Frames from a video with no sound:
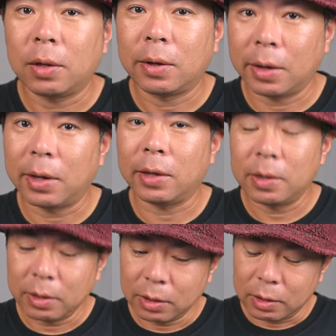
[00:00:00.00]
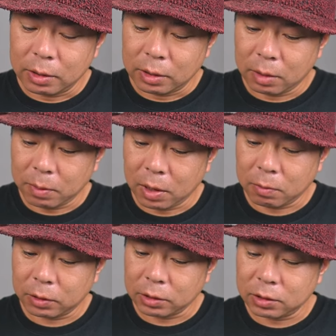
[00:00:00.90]
はい。で、ま
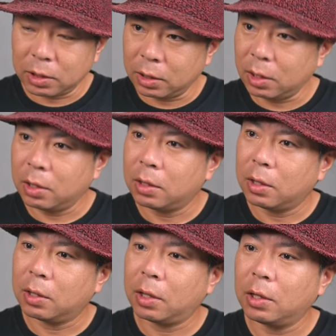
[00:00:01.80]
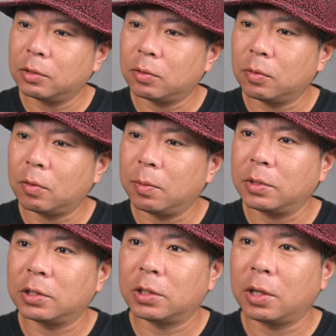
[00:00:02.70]
あ私がね、え検証をこれ
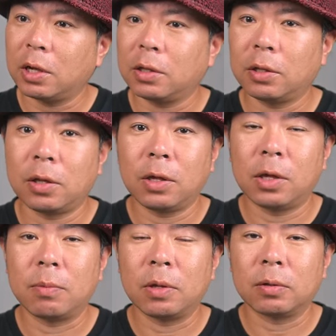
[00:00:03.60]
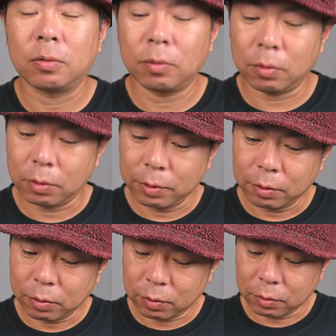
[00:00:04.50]
までした中でいきますと、
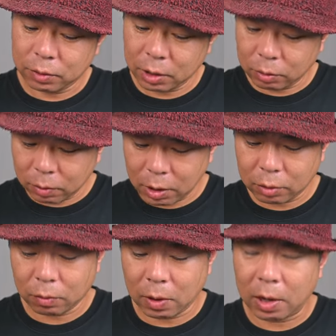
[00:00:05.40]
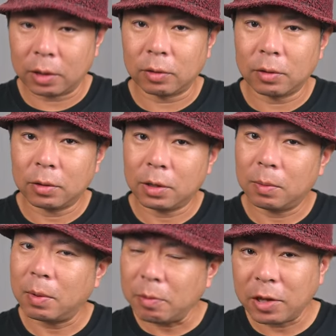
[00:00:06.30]
この Z8 は
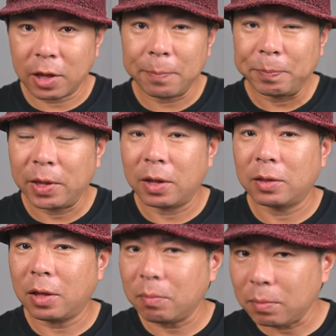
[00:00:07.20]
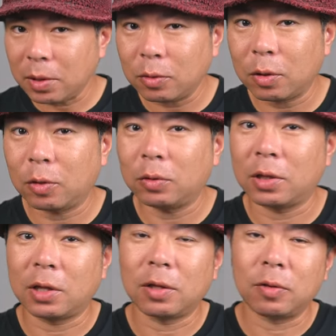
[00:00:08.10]
今までね、え10ビットで撮っ
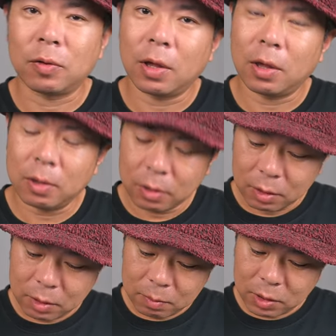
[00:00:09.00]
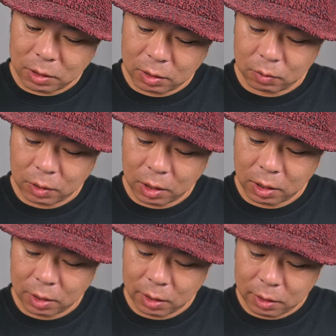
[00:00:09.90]
てたんですよね。まあ、なの
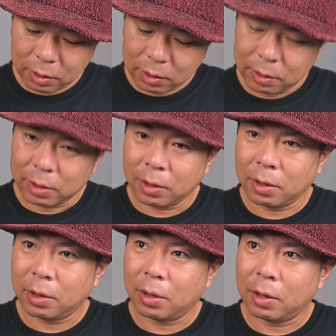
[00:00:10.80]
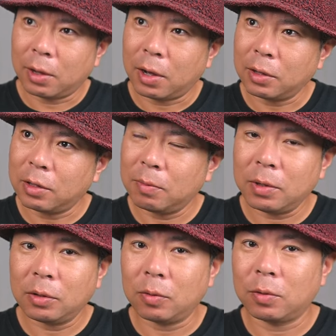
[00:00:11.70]
で、えー、8
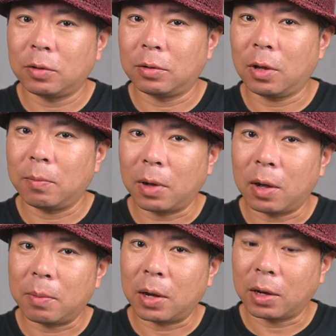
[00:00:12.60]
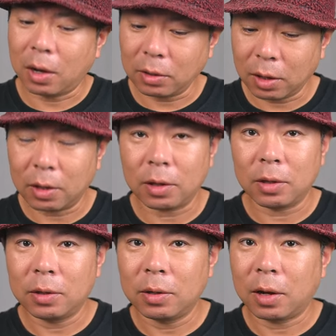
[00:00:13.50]
ビットにすれば、まあ、かな
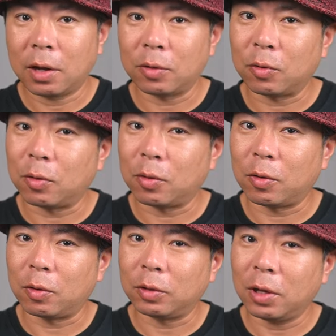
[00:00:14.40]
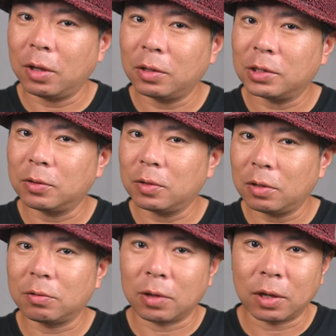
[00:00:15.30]
り、あのー、停止の
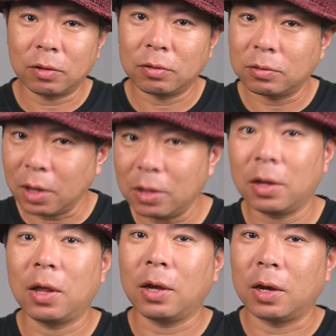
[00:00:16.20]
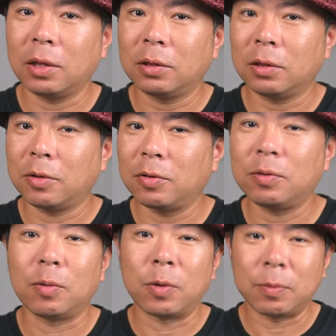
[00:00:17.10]
リスクはね、少ないんじゃないかなっていうふ
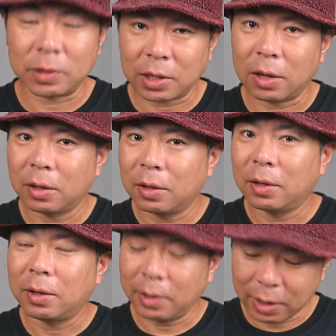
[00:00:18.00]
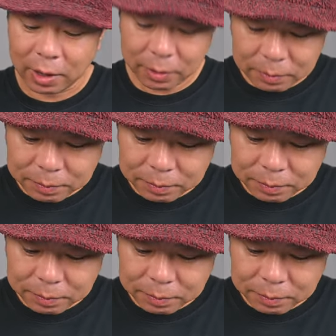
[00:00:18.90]
うに思いました。はい。